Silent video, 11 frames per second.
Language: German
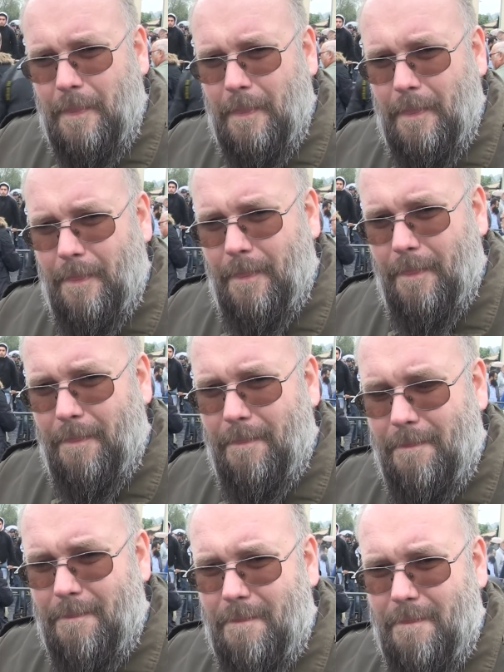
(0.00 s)
äh, Islam
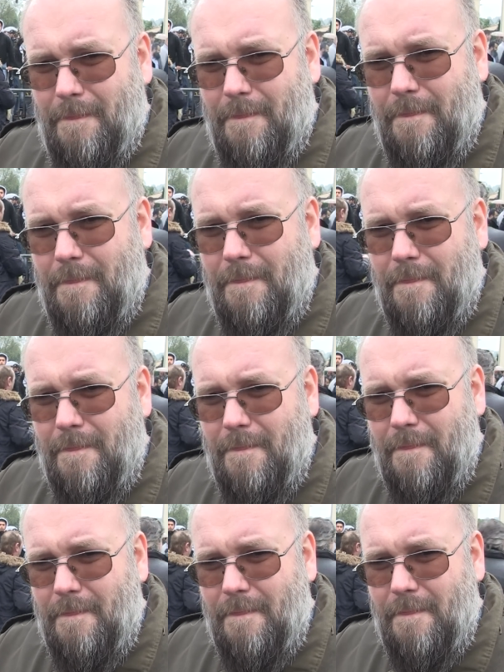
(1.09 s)
oder der Koran in
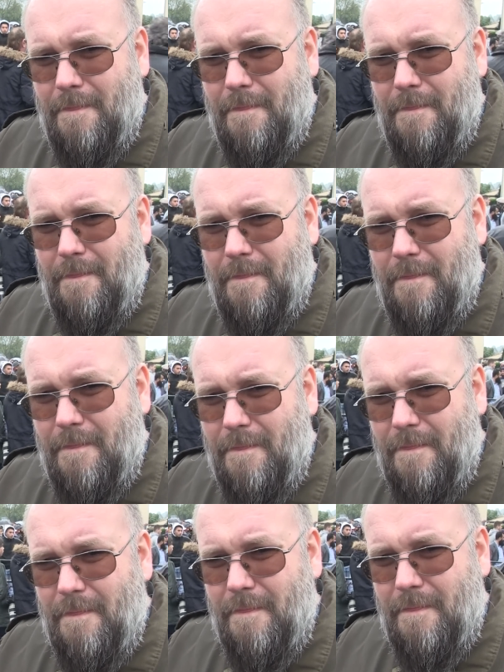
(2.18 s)
Deutschland ist eine Gefahr
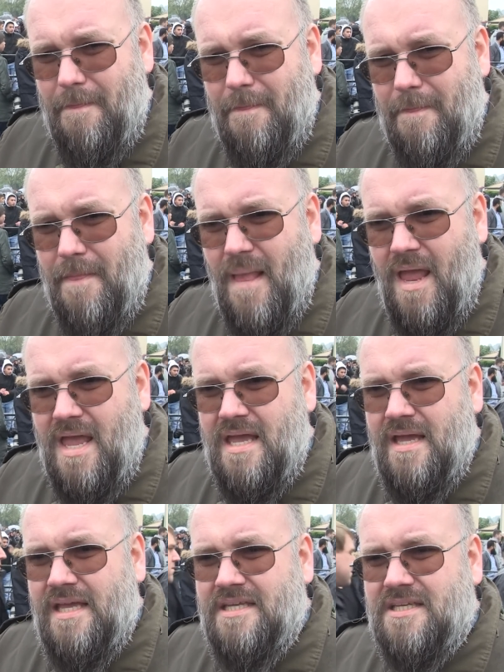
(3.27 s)
für Deutschland?
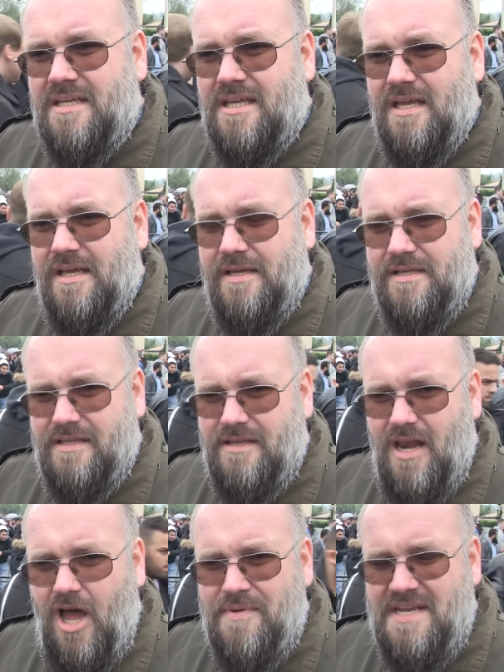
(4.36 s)
Ich äh,
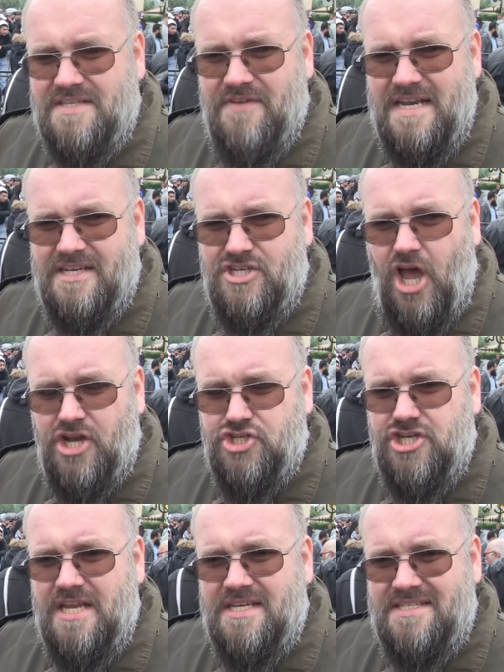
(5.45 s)
glaube, dass wenn
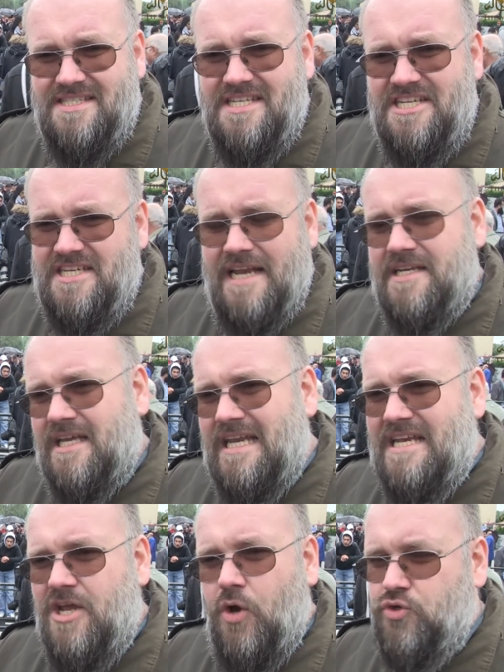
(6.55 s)
Deutschland nicht andere
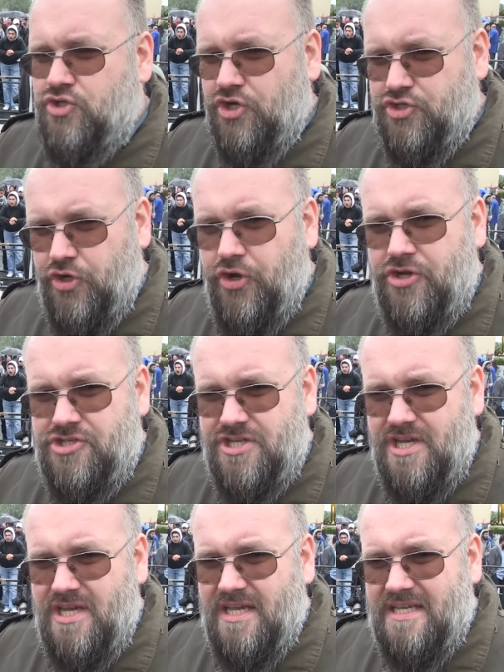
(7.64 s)
Länder unterdrückt,
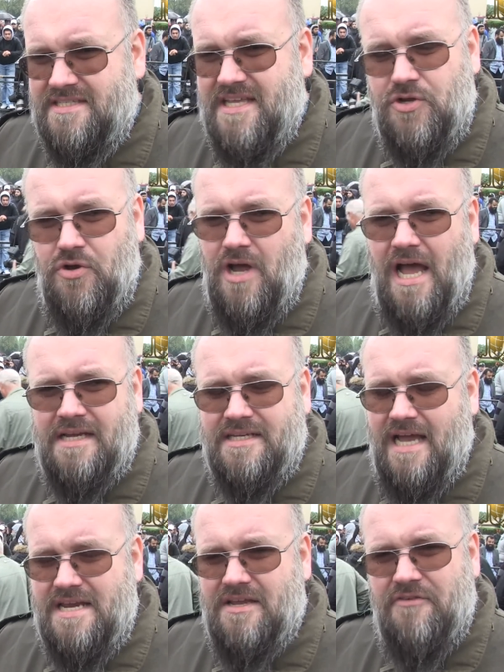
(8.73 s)
ist der Koran
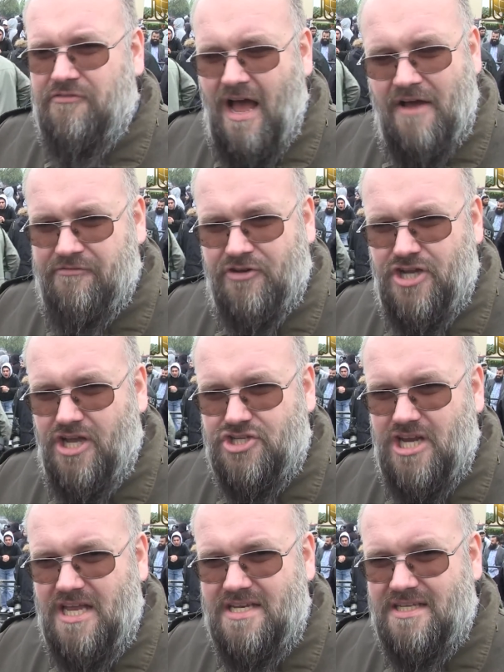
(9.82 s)
keine Gefahr für
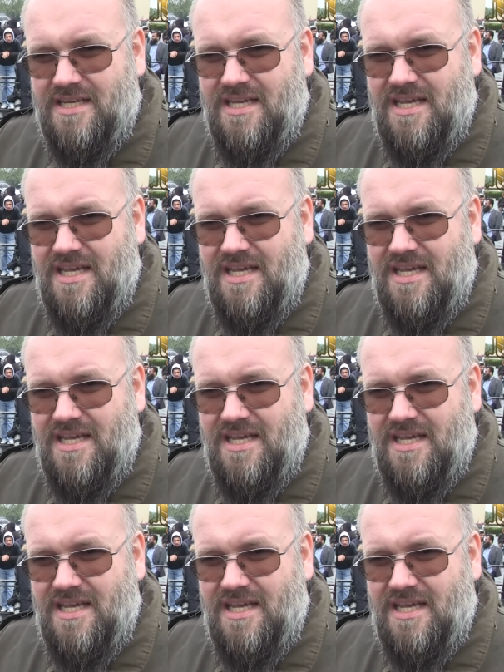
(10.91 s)
Deutschland.